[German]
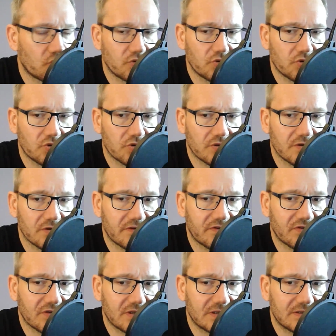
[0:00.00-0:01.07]

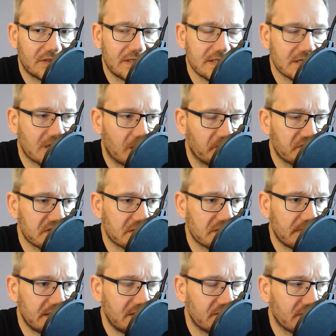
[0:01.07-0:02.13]
Und dieser Kampf ist
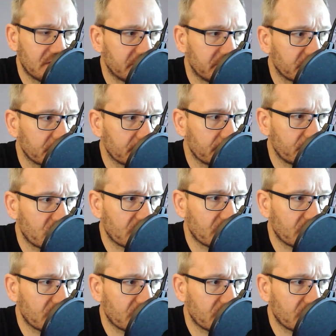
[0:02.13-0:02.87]
ein Main-Event.